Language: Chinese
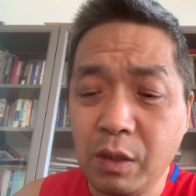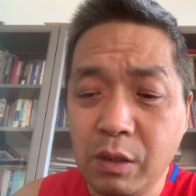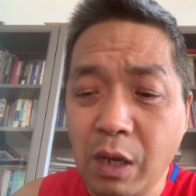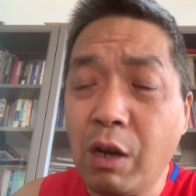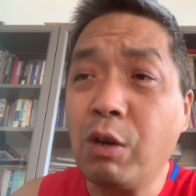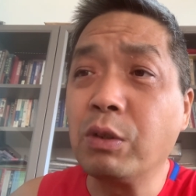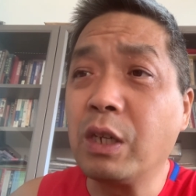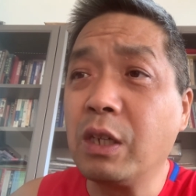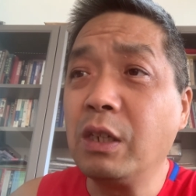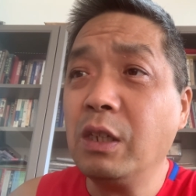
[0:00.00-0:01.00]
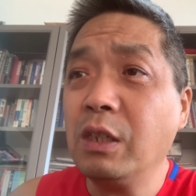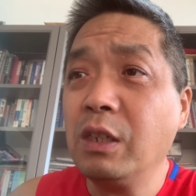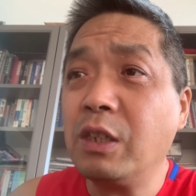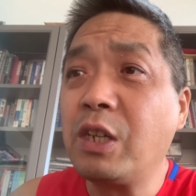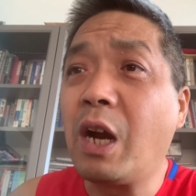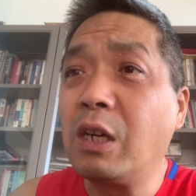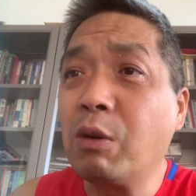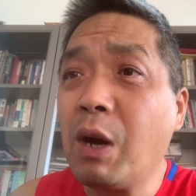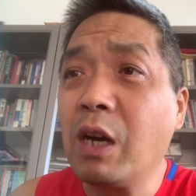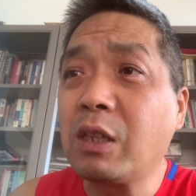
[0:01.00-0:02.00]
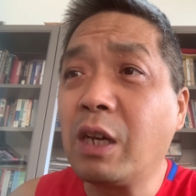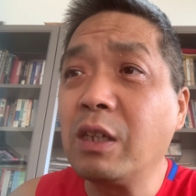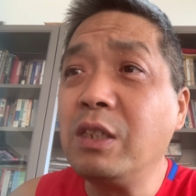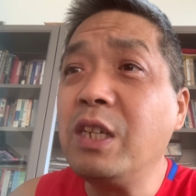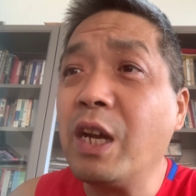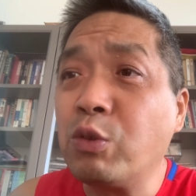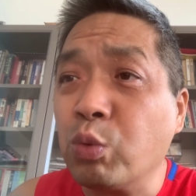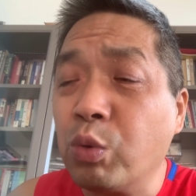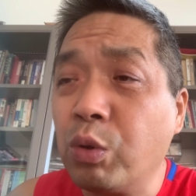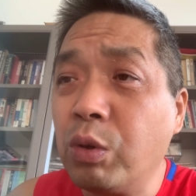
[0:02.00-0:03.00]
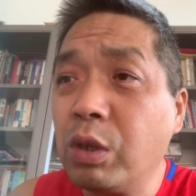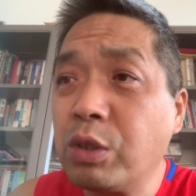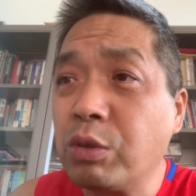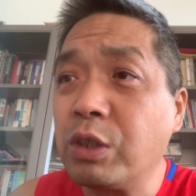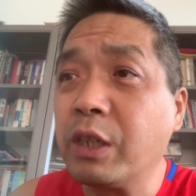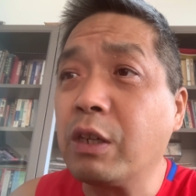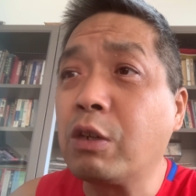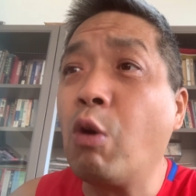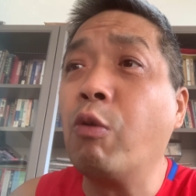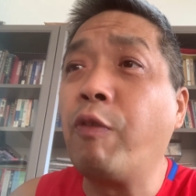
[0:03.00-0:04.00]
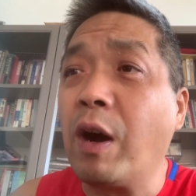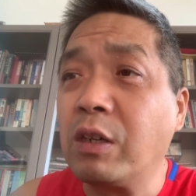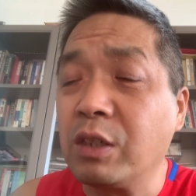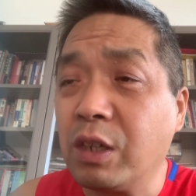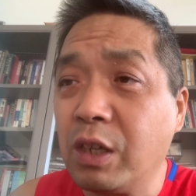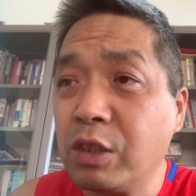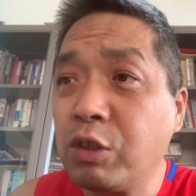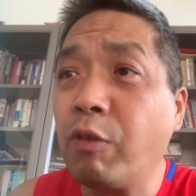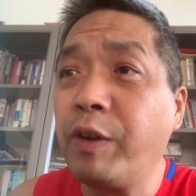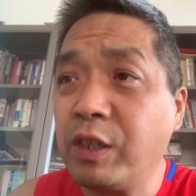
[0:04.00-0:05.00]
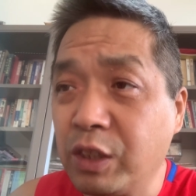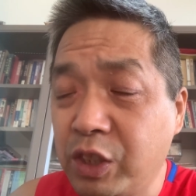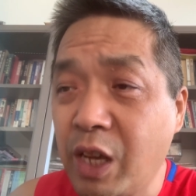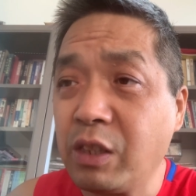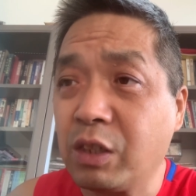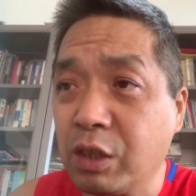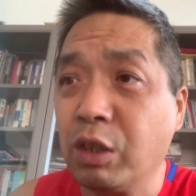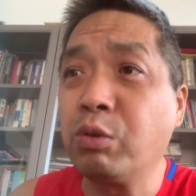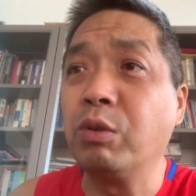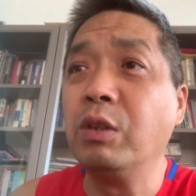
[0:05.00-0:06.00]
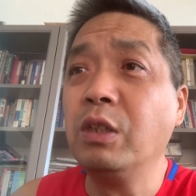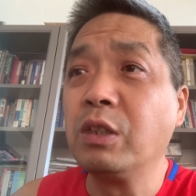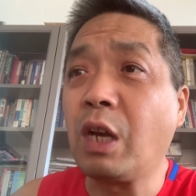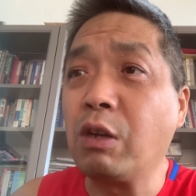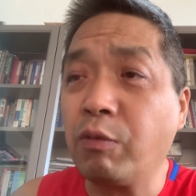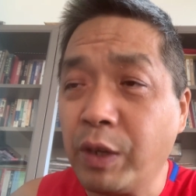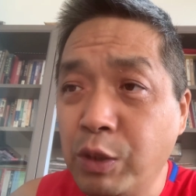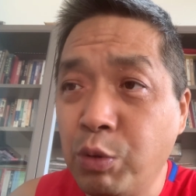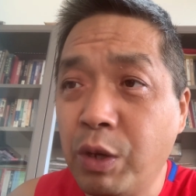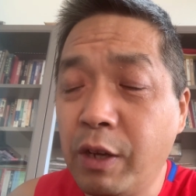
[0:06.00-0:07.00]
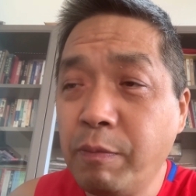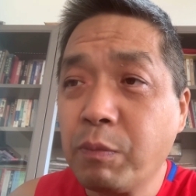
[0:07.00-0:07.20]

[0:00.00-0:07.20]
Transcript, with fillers: 然后呢，这样的话，他跟业主，就是这个购房者、消费者签的合同，他要违约，